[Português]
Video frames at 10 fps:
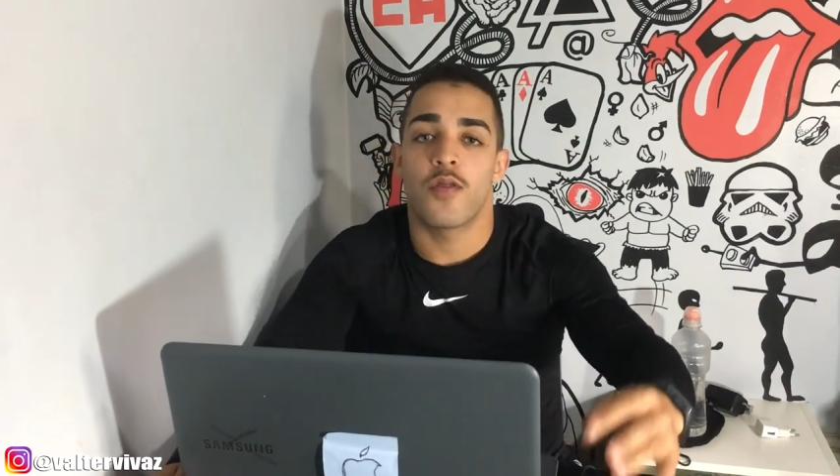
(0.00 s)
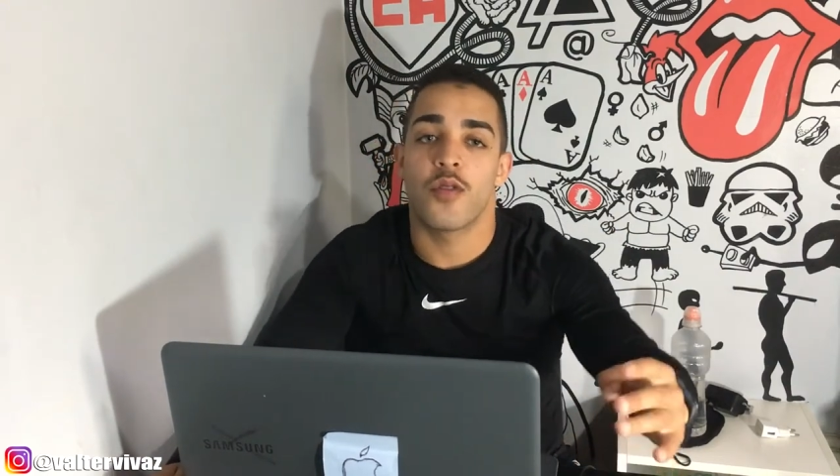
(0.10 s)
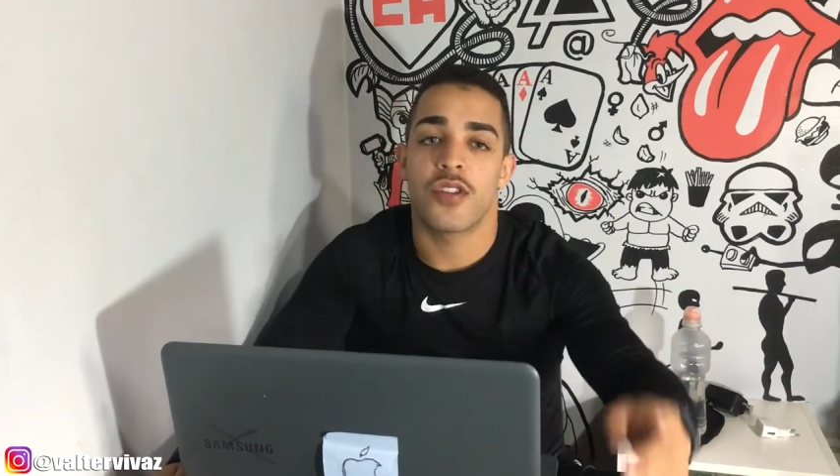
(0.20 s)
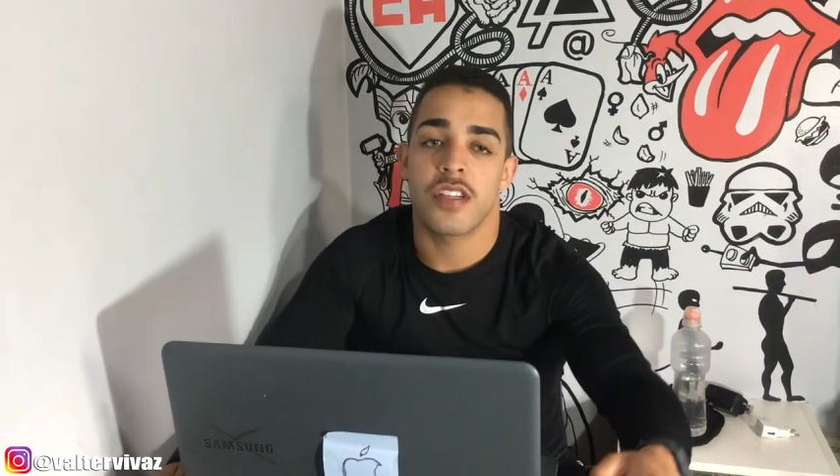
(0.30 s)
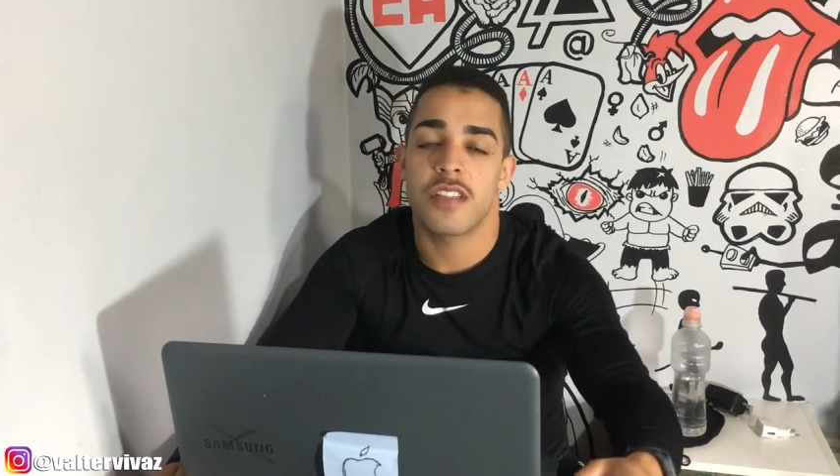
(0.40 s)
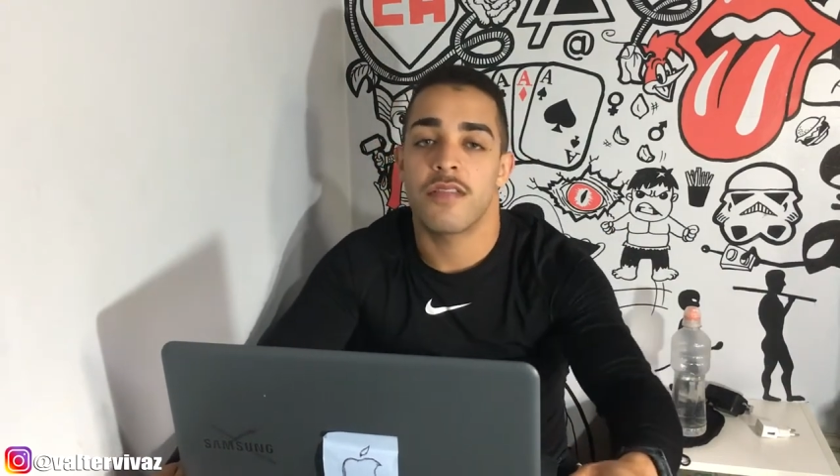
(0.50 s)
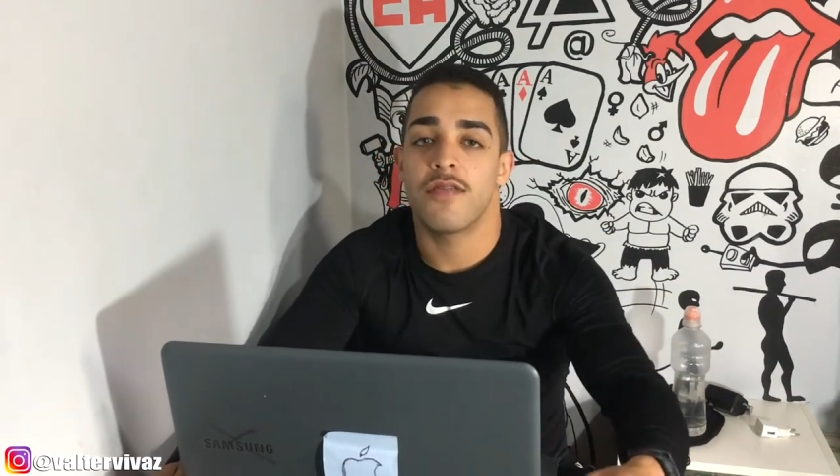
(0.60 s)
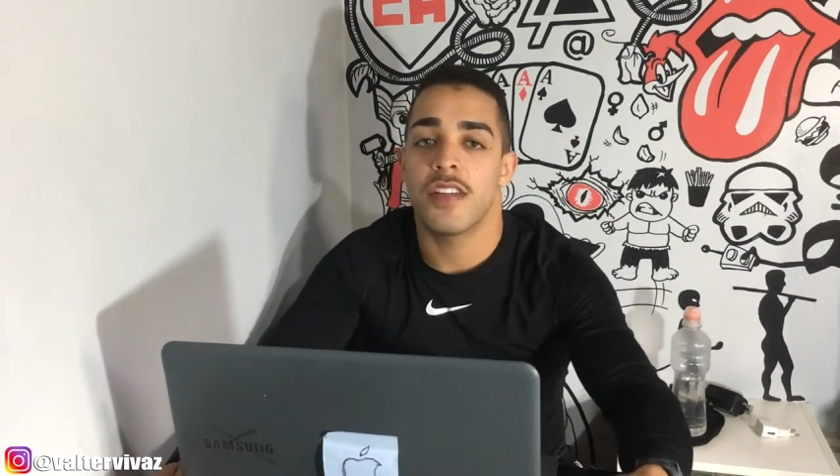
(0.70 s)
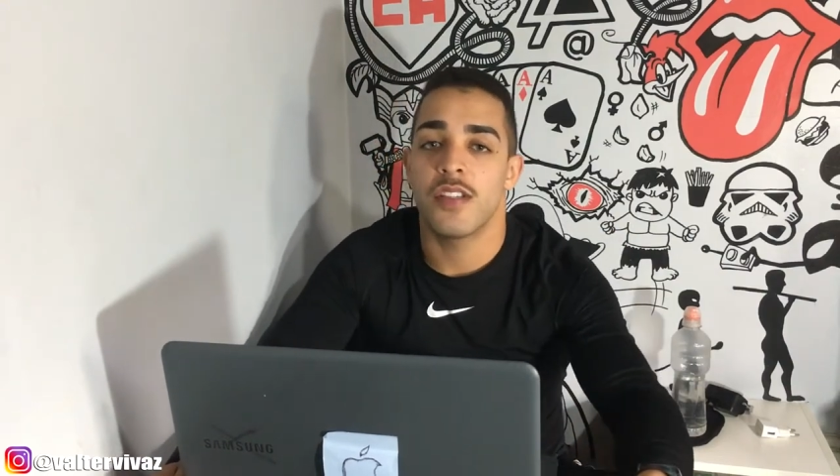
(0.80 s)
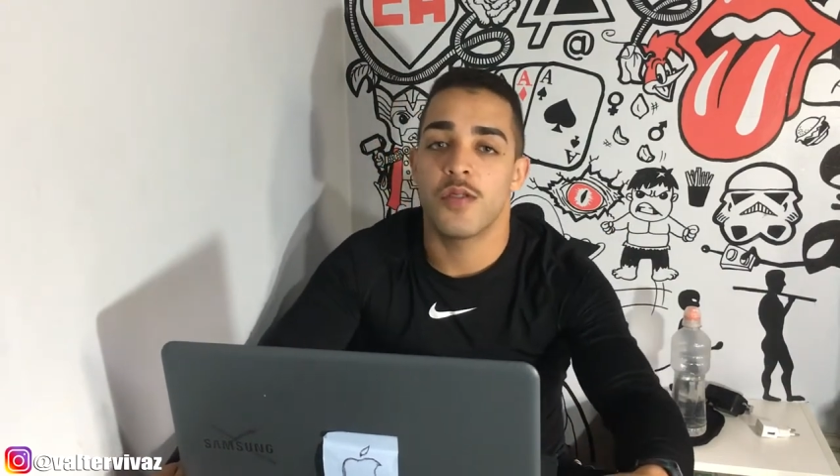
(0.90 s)
curtir esse
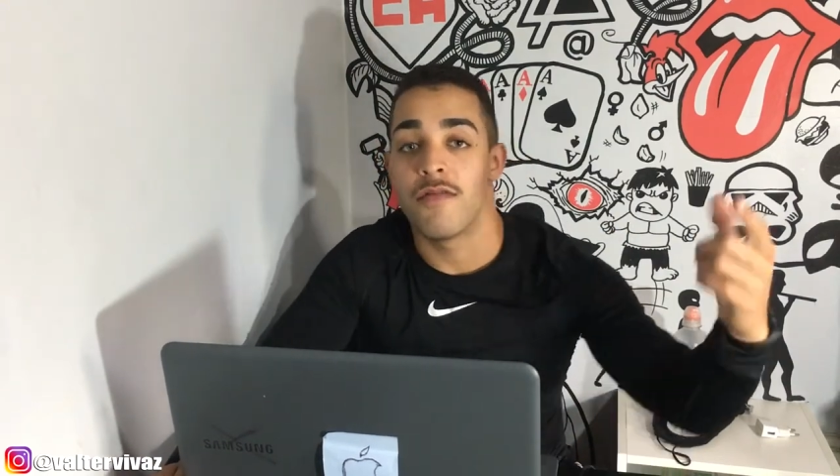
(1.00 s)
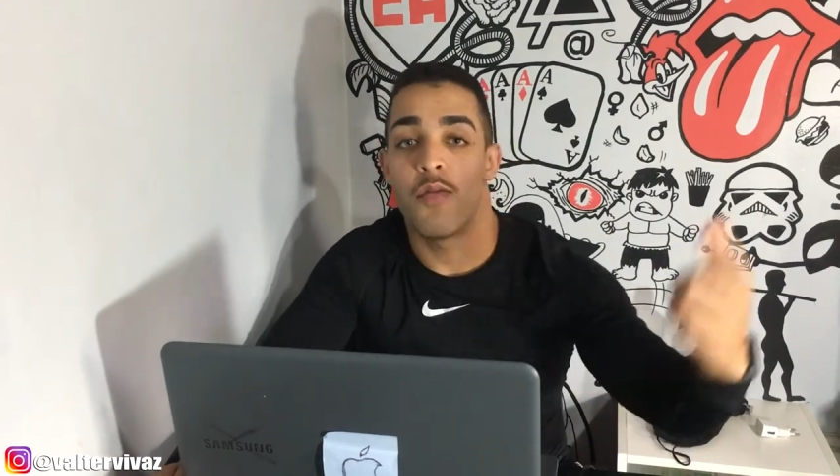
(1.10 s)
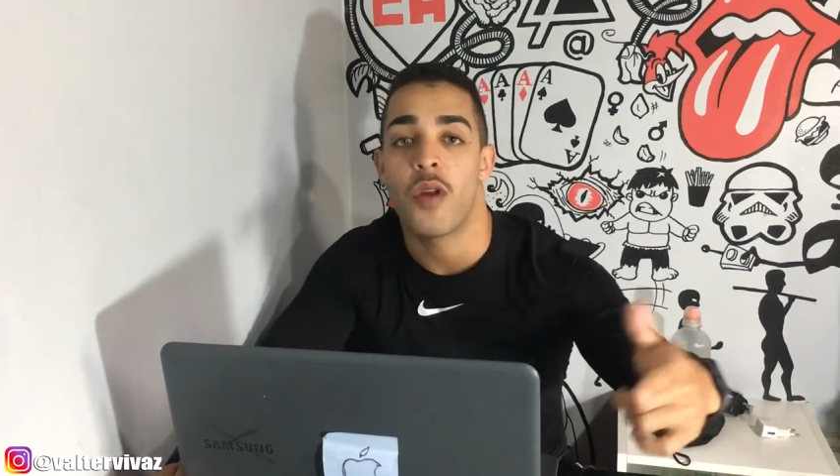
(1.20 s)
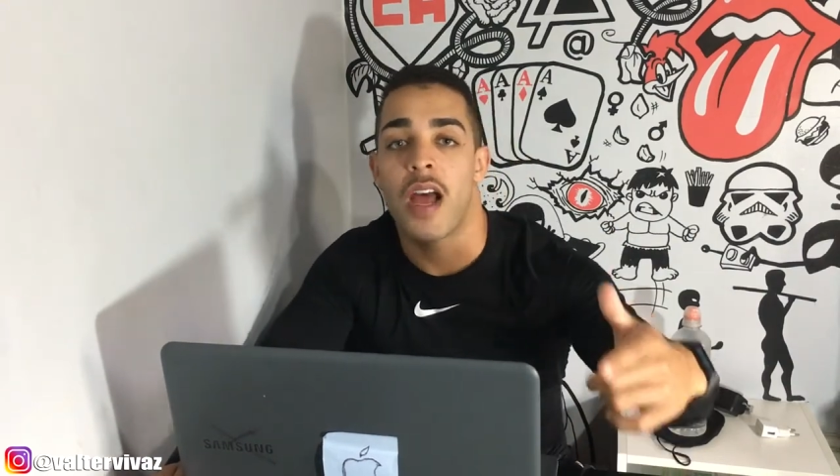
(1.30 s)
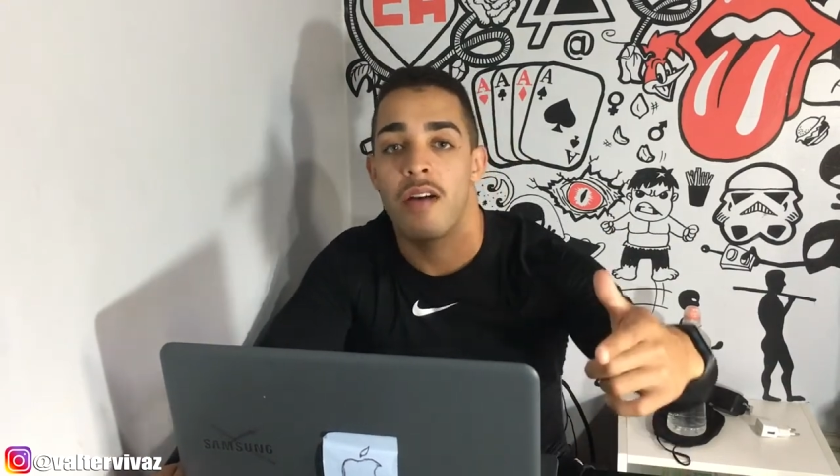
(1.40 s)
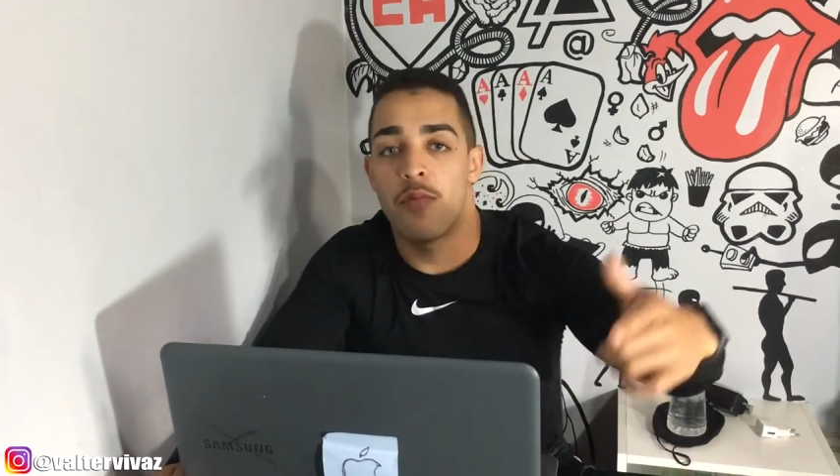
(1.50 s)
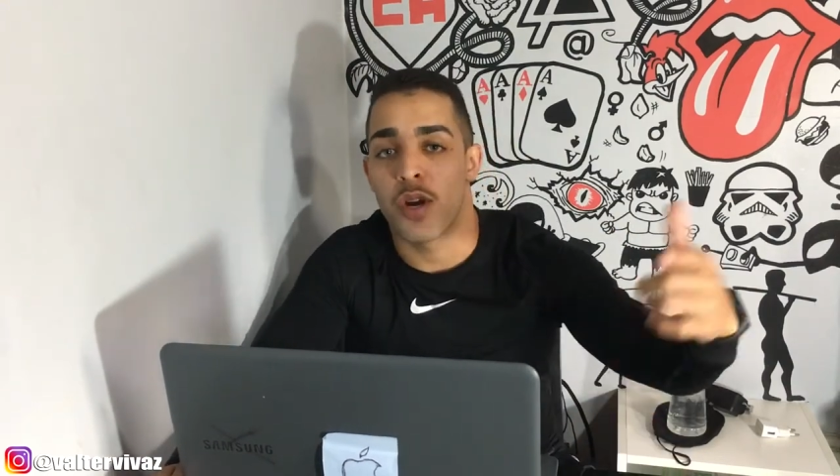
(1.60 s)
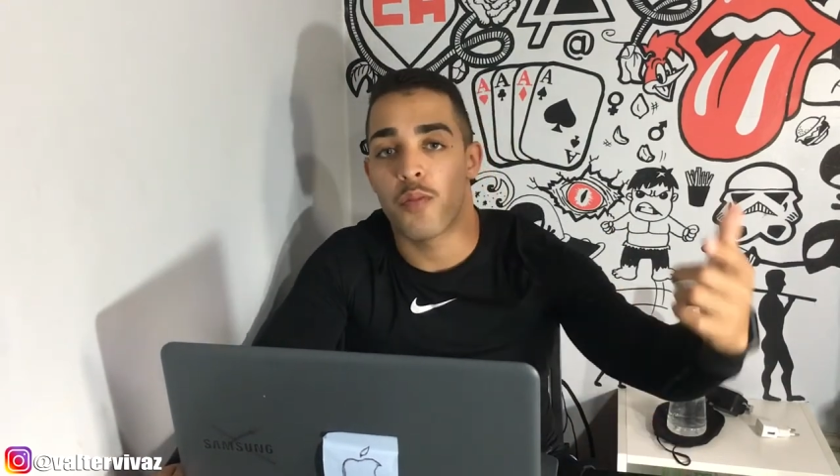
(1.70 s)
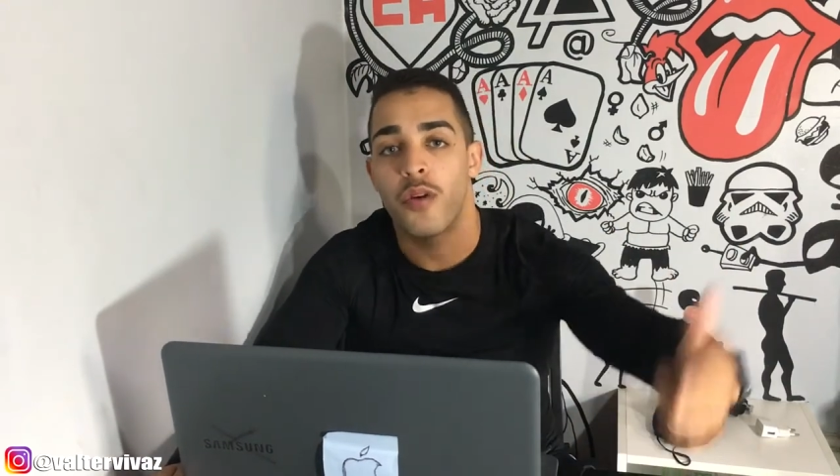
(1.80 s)
vídeo. Vamos lá, bora pro